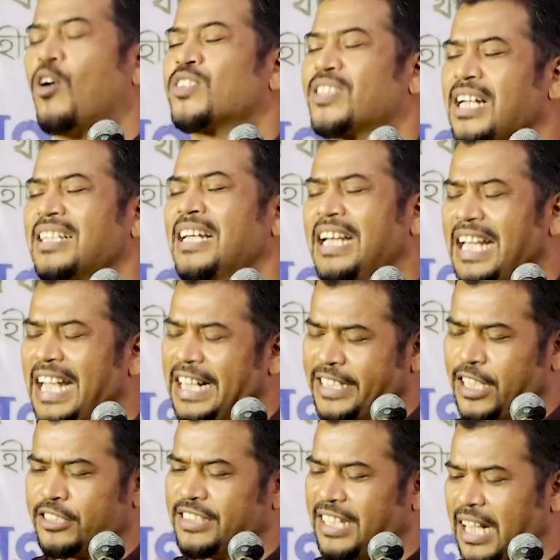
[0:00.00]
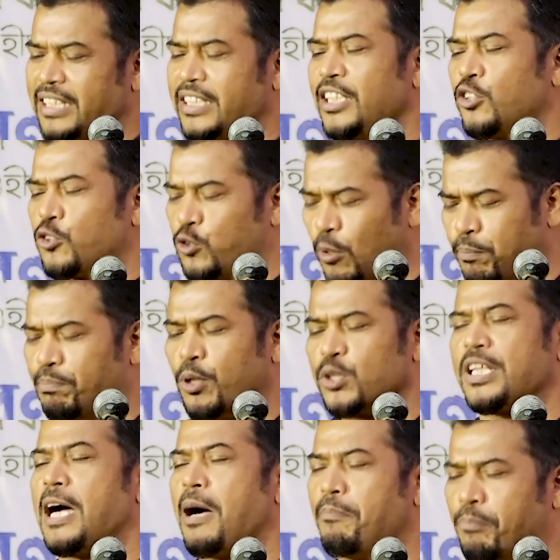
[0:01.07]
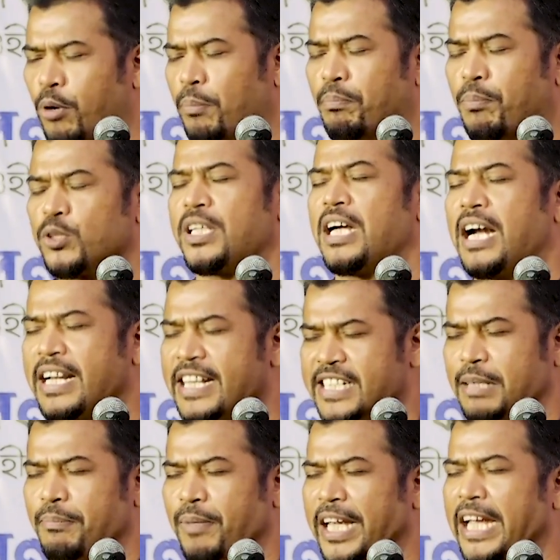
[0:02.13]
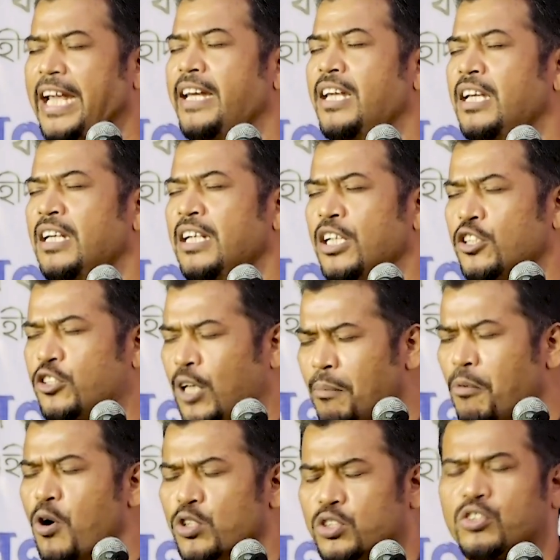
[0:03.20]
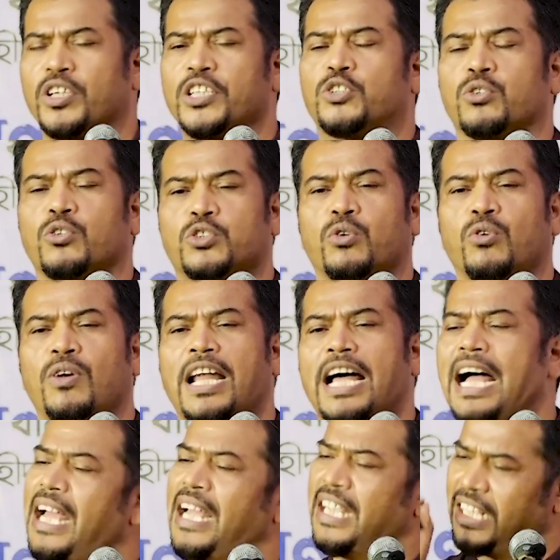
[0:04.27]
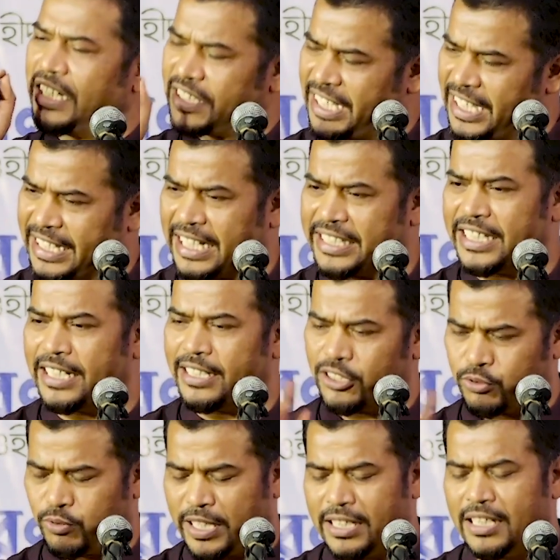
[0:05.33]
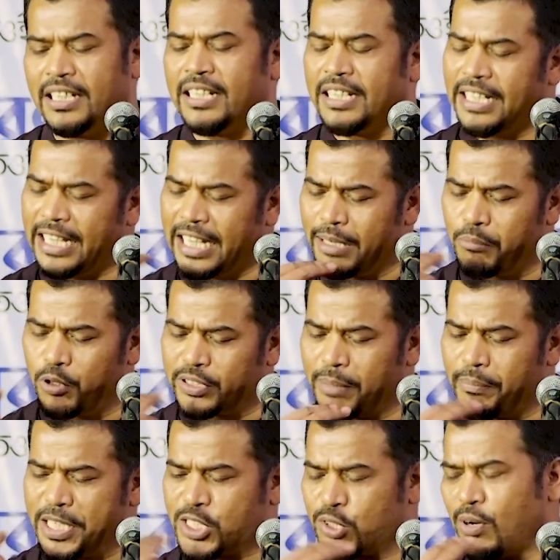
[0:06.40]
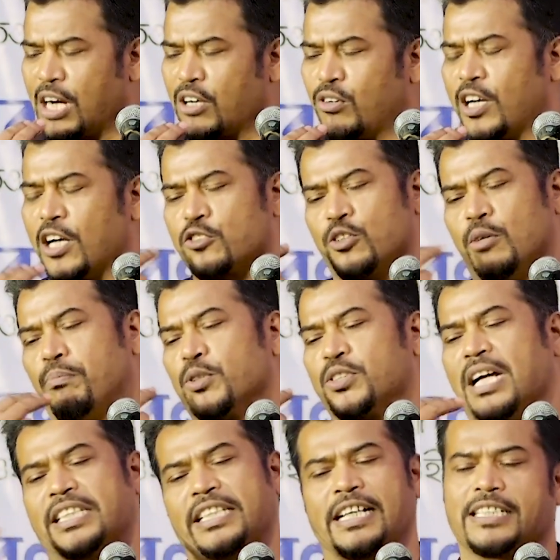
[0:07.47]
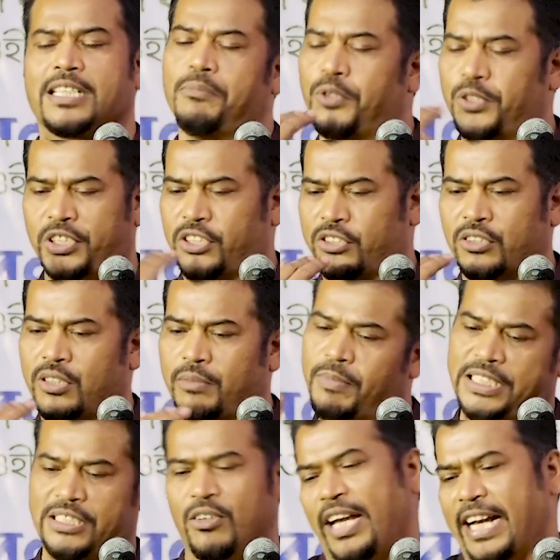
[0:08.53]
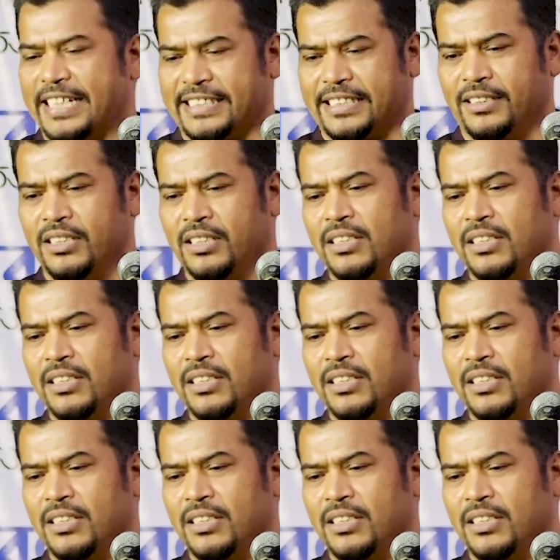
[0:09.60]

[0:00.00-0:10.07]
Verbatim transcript: অর্থাৎ একটা জাতির সভ্যতা ভব্যতা ডিসিপ্লিন সমস্ত কিছু রসুল্লাহ শিক্ষা দিলেন শুনেন এর মধ্যে মেসোয়াক করা সভ্য জাতির একটা বৈশিষ্ট্য বাস হয়ে গেছে